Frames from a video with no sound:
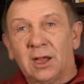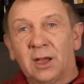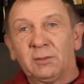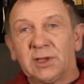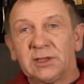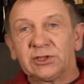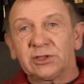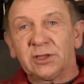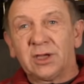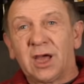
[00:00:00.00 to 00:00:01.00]
А
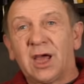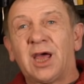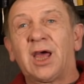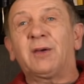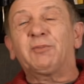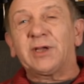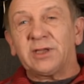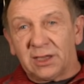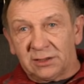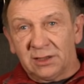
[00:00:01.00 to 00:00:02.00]
малыш, а,
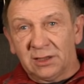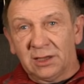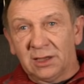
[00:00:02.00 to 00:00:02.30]
понятно.